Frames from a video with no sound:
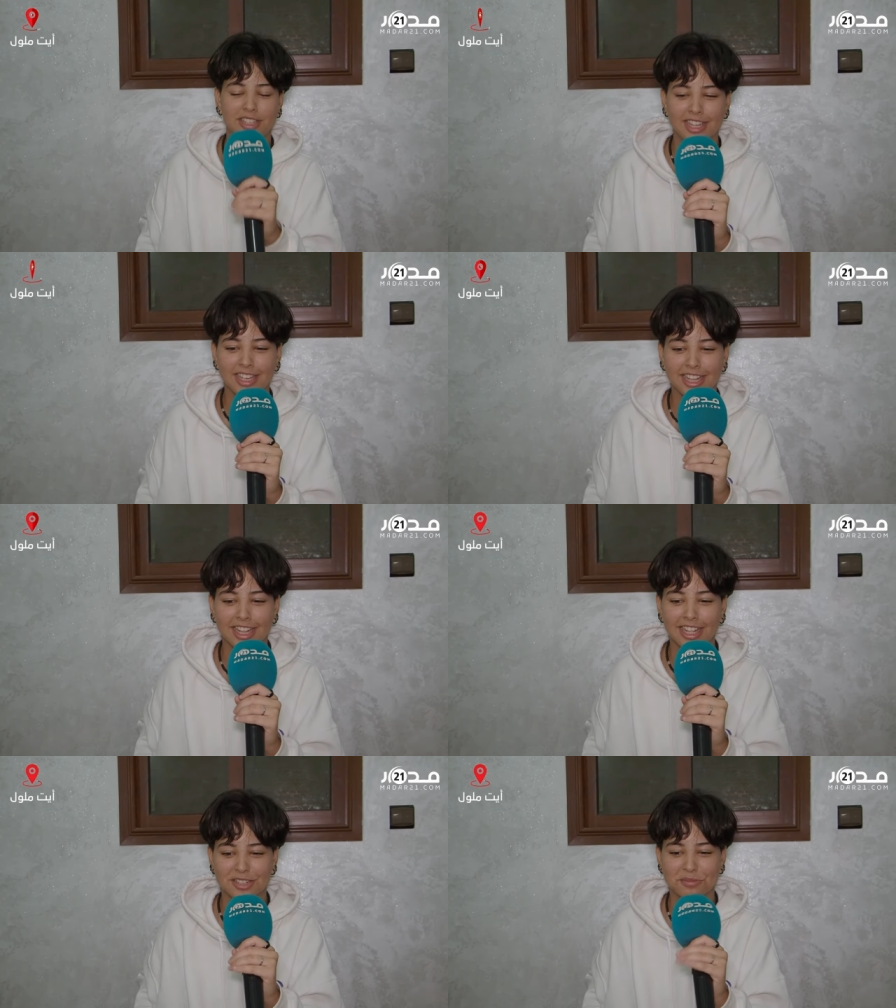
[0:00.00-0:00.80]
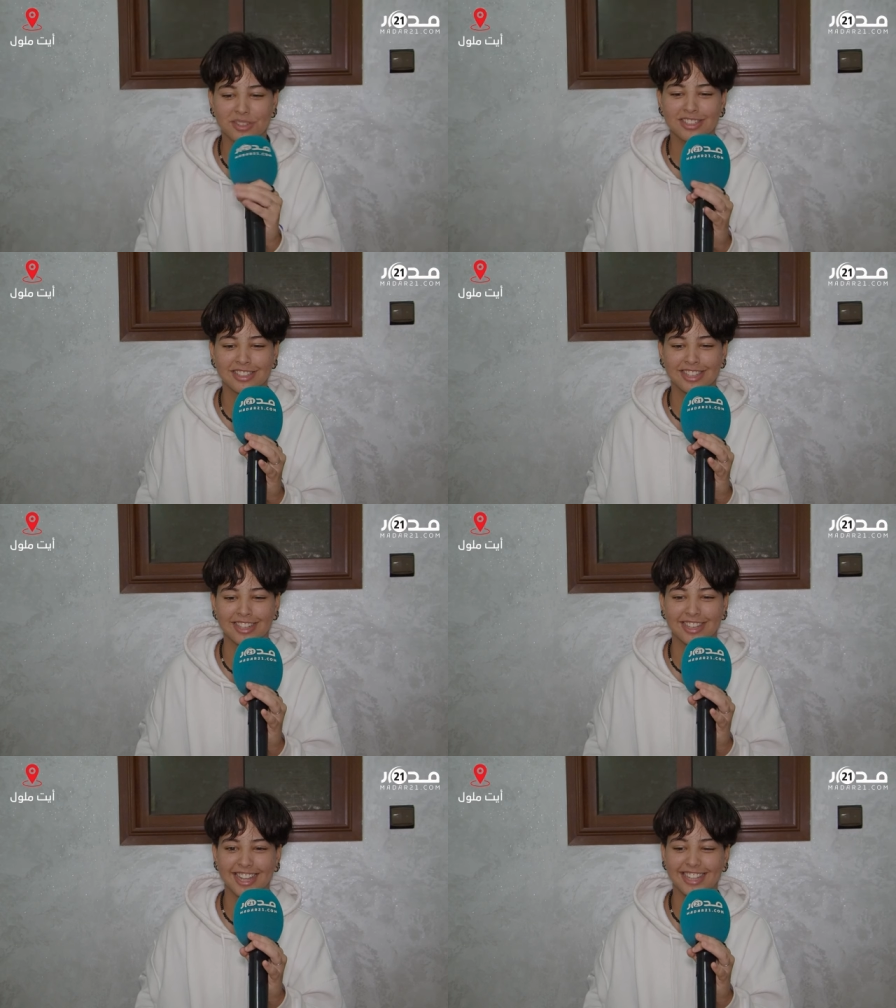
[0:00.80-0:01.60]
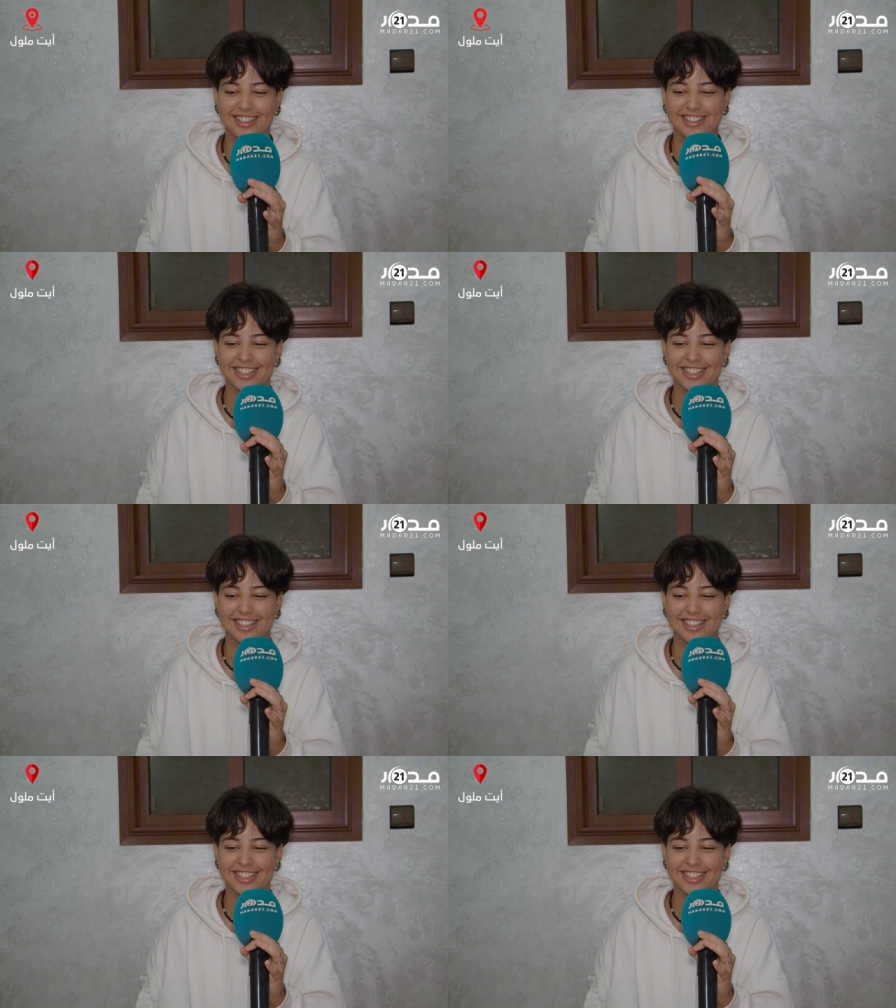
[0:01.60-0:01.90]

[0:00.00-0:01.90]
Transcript: ديالي كان كيعجبني نحط